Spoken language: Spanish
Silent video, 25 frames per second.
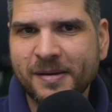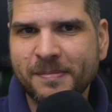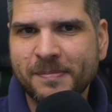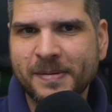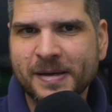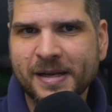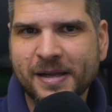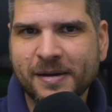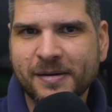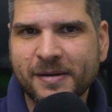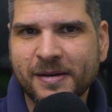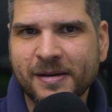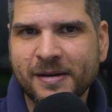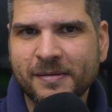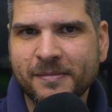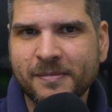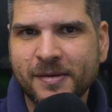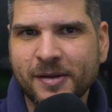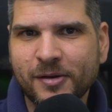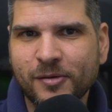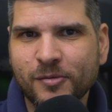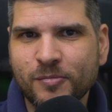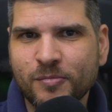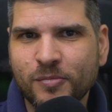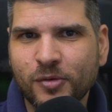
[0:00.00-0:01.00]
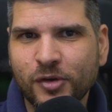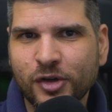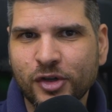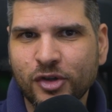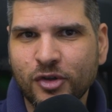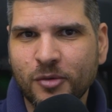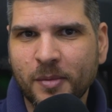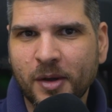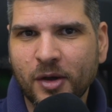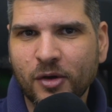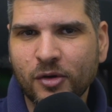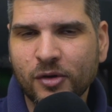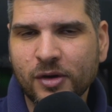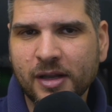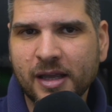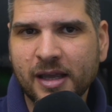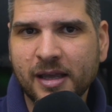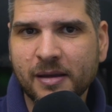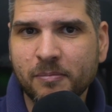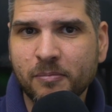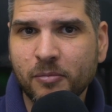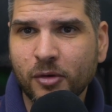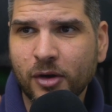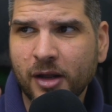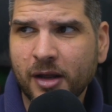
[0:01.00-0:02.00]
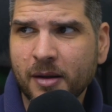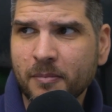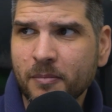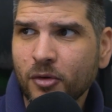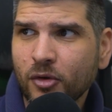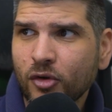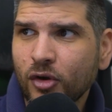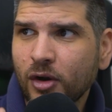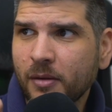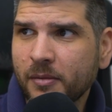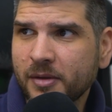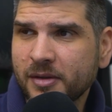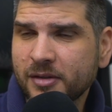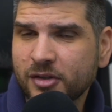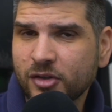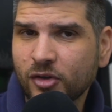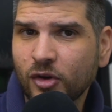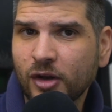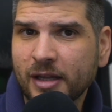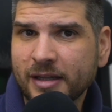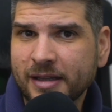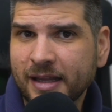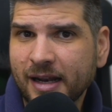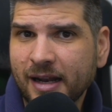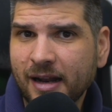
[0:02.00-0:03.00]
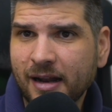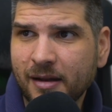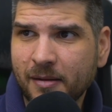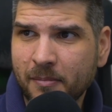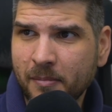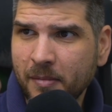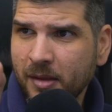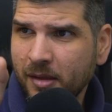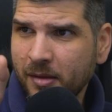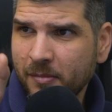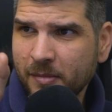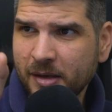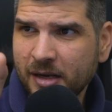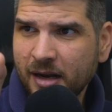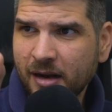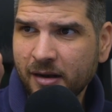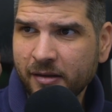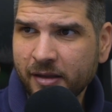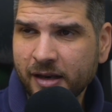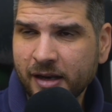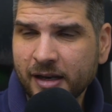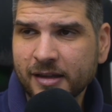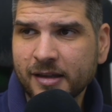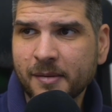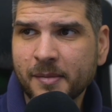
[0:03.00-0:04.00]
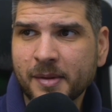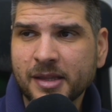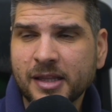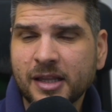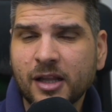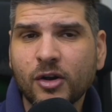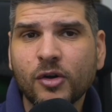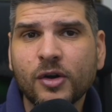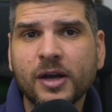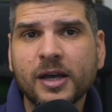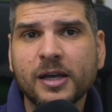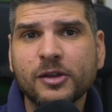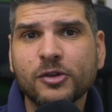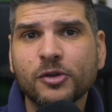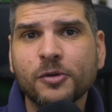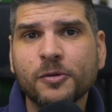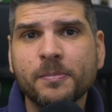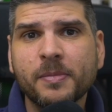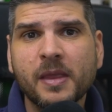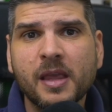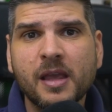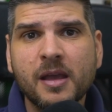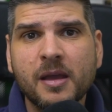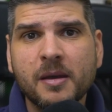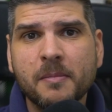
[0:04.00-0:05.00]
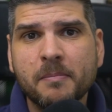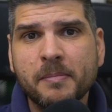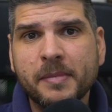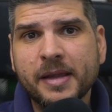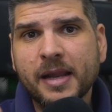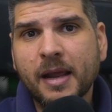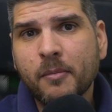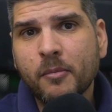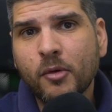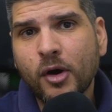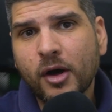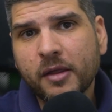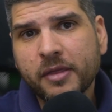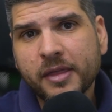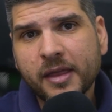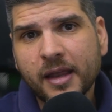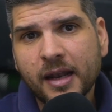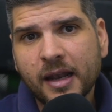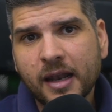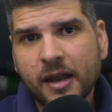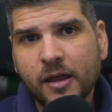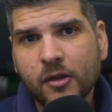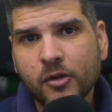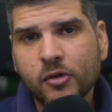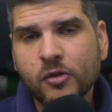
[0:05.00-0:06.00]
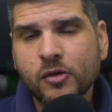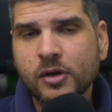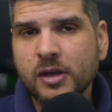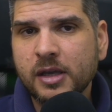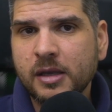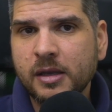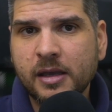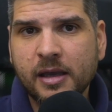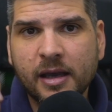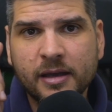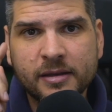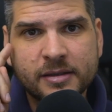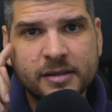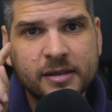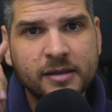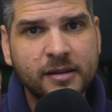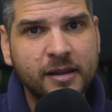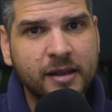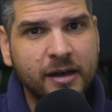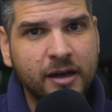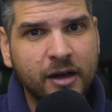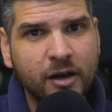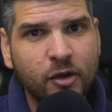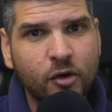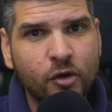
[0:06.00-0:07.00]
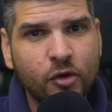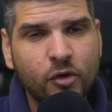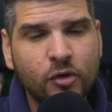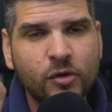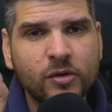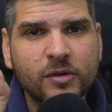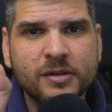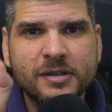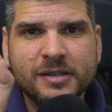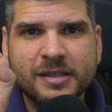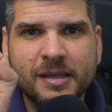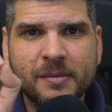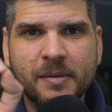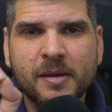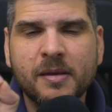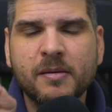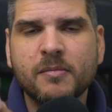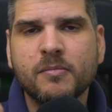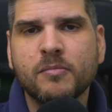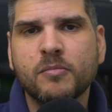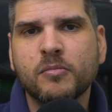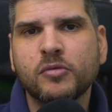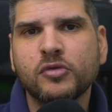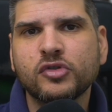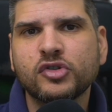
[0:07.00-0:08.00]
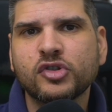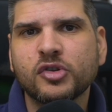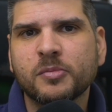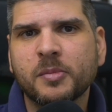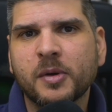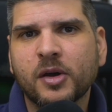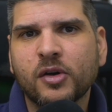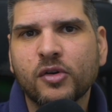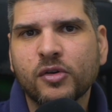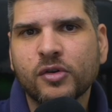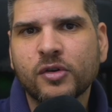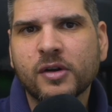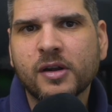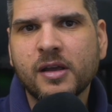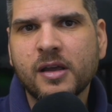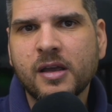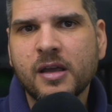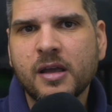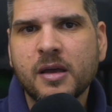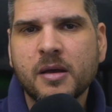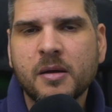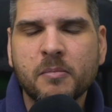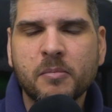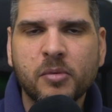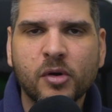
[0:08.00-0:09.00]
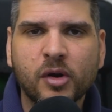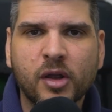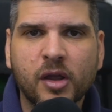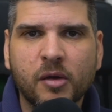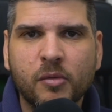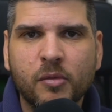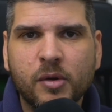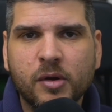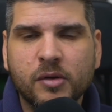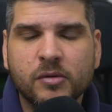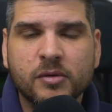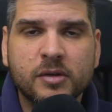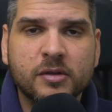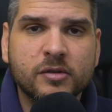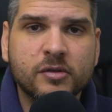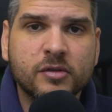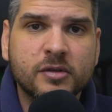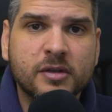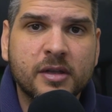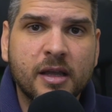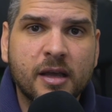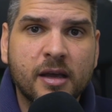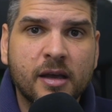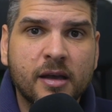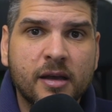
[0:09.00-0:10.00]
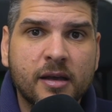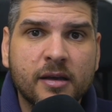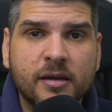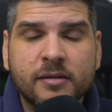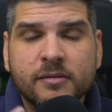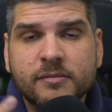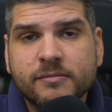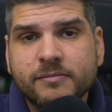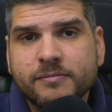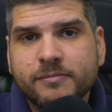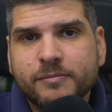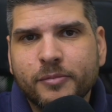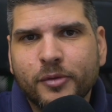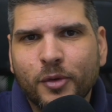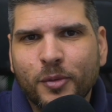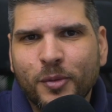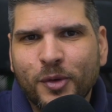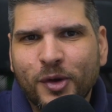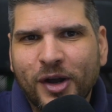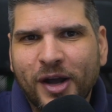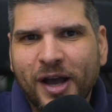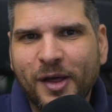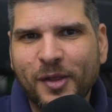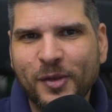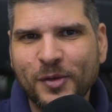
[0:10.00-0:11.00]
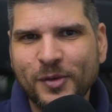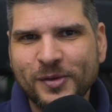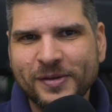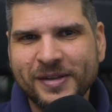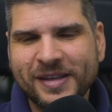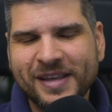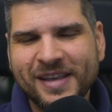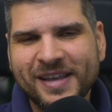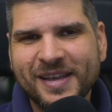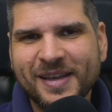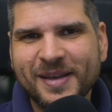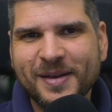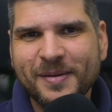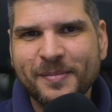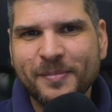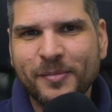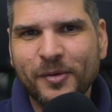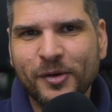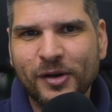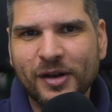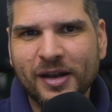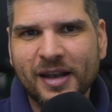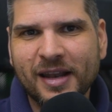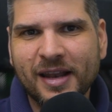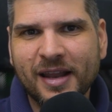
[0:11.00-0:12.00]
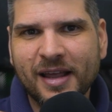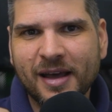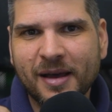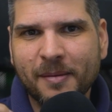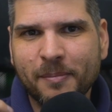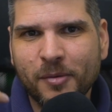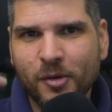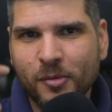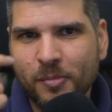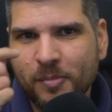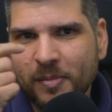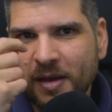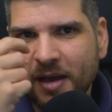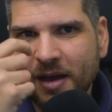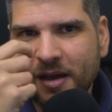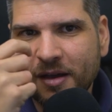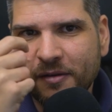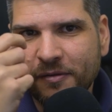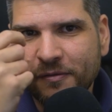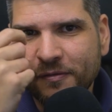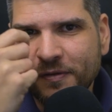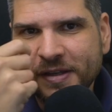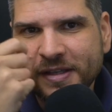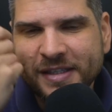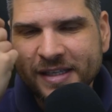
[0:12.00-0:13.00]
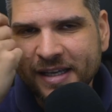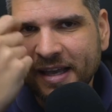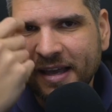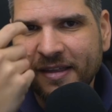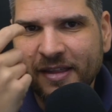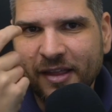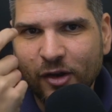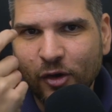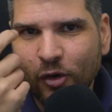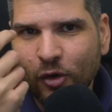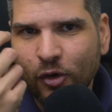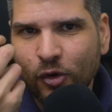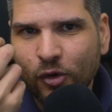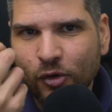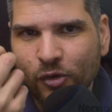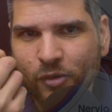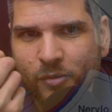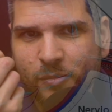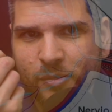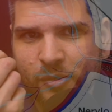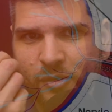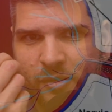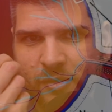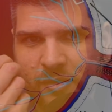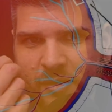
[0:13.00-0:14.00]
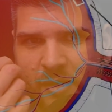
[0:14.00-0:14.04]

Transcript: para ver un poquito mejor, que es por ejemplo con la visión lateral. En vez de mirar directamente al objeto, miramos hacia el lado y así de reojo se ve mucho mejor porque bueno, esto está provocado por la propia física del ojo, ¿no? Por